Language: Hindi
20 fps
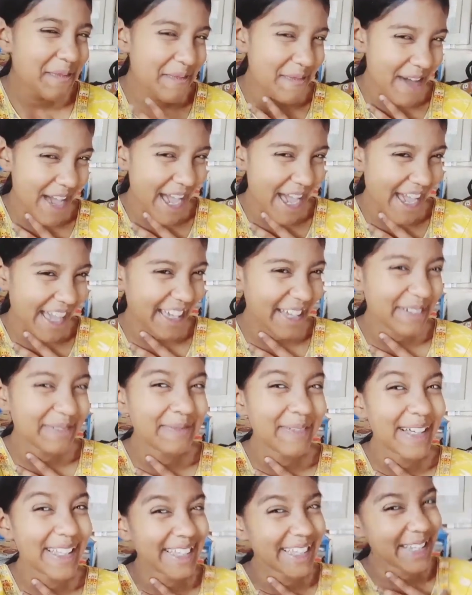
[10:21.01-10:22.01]
मैं
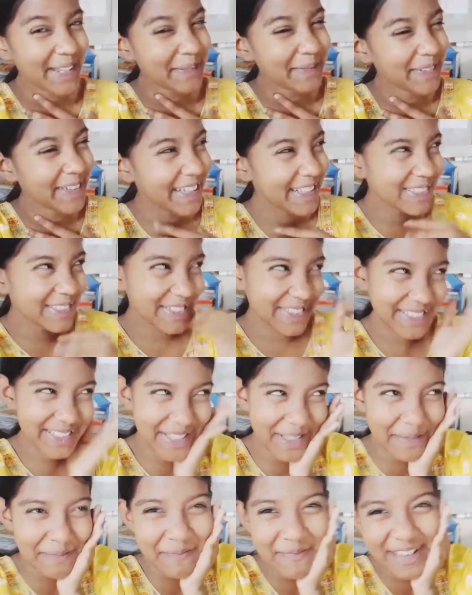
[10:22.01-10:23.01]
मतलब ये
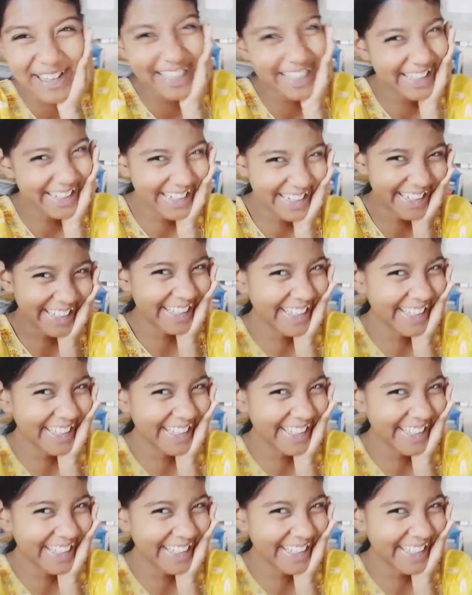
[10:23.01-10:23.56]
जूते मेरे